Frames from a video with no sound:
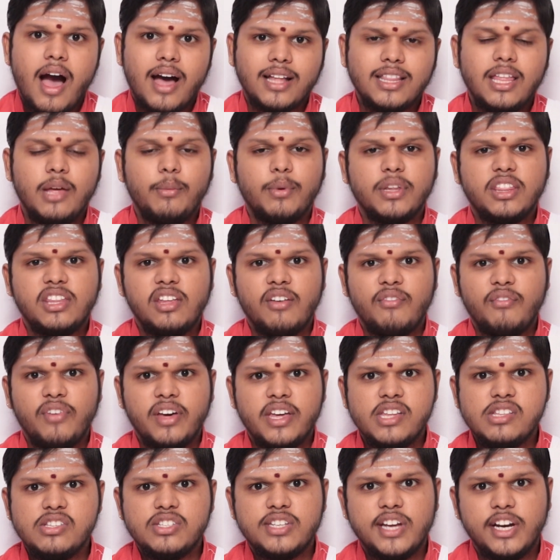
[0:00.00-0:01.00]
ఆధిపత్యం
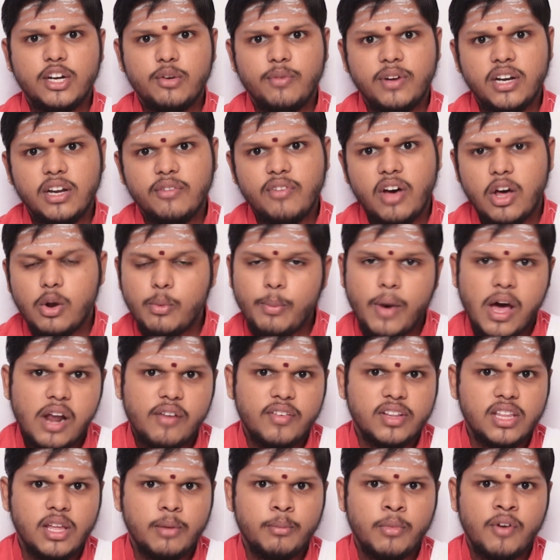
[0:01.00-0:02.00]
వహించేటువంటి వారు
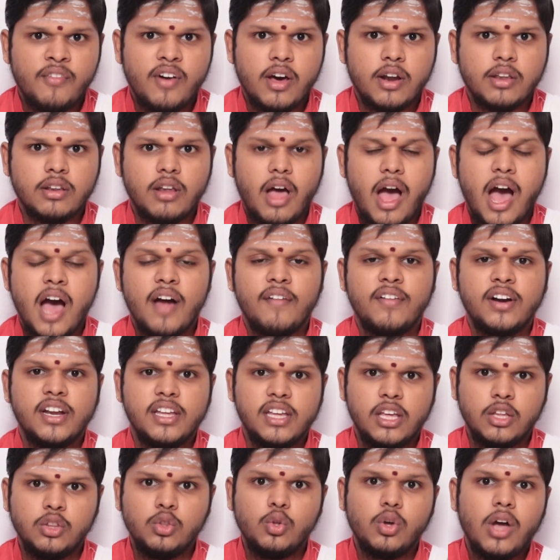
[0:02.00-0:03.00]
పార్వతి అమ్మవారు ఆవిడ
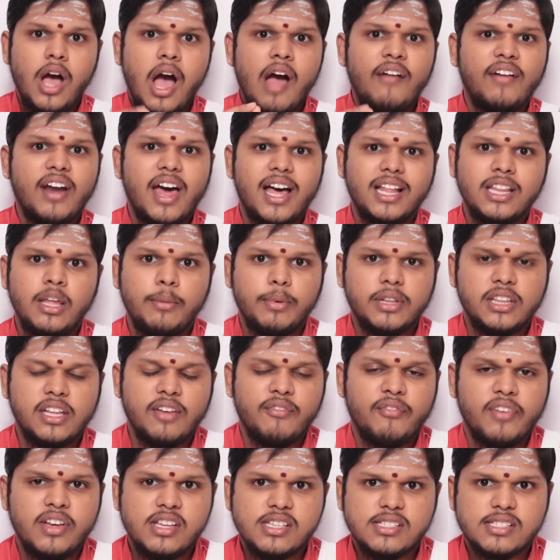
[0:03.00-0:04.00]
ఎందుకు ఆవిడ
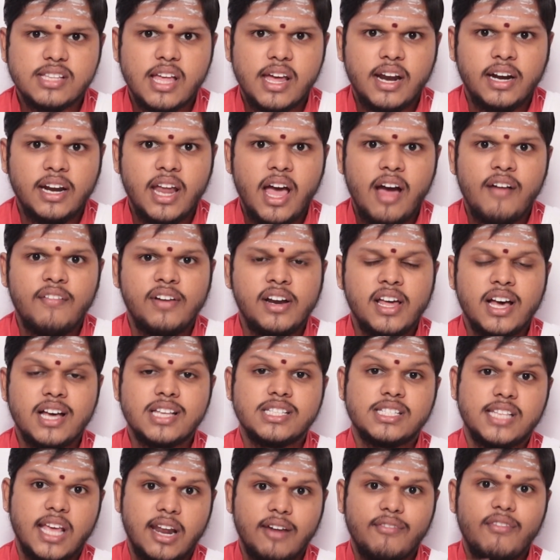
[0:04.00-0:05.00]
ఆధిపత్యం వహిస్తారంటే ఆవిడ
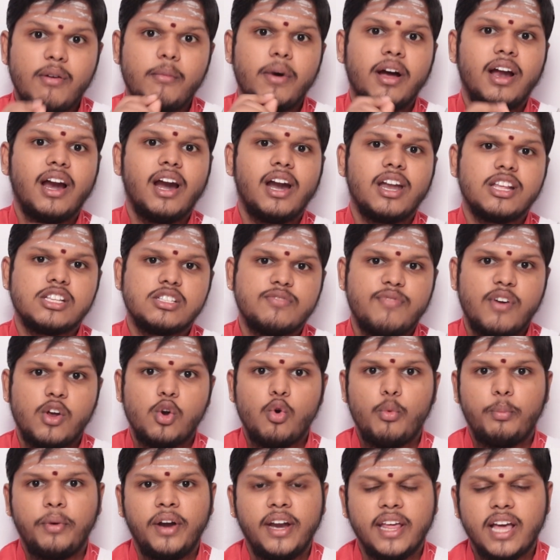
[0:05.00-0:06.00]
సర్వమంగళ
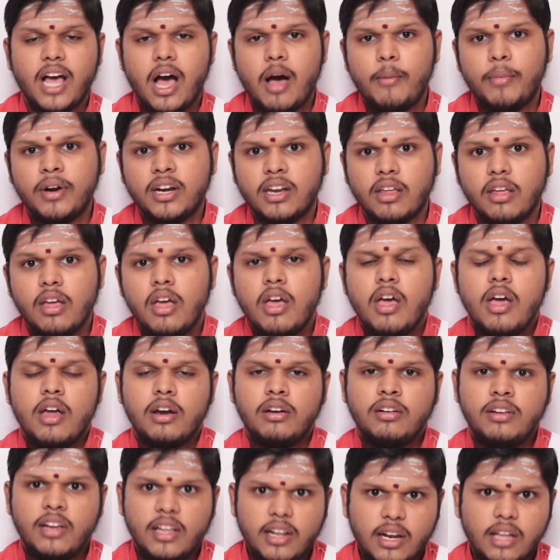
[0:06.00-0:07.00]
స్వరూపిణి కాబట్టి
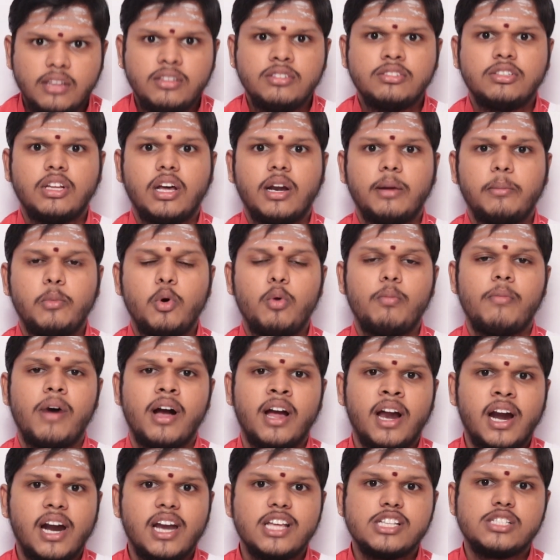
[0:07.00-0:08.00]
నిరంతరము
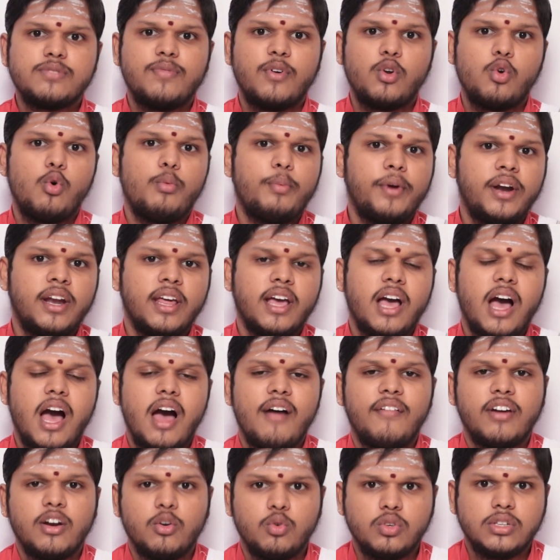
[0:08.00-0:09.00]
మంగళ స్వరూపిణిగా
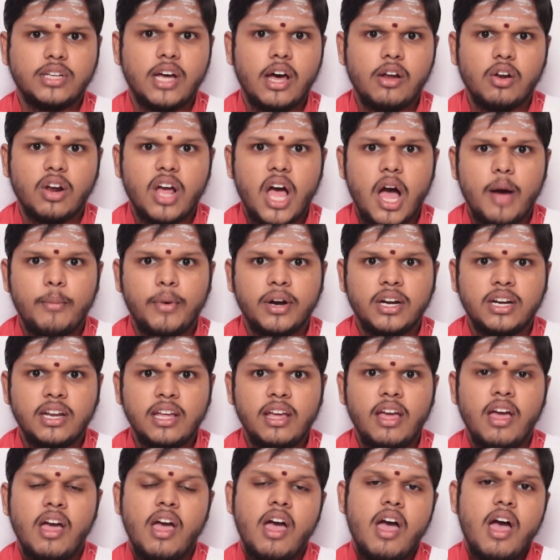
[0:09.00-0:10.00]
ఆవిడ ఉంటారు
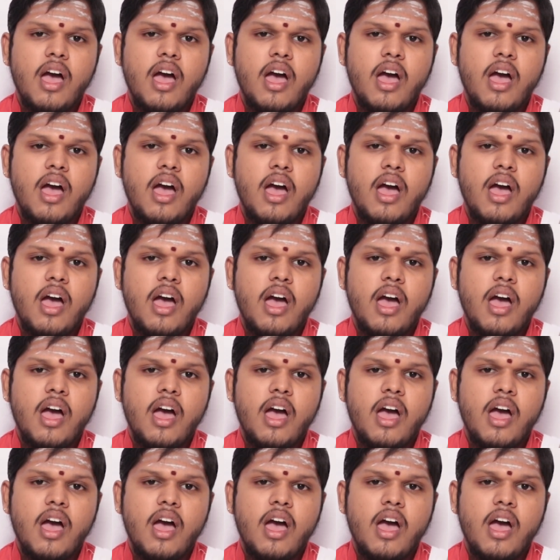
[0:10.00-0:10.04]
కాబట్టి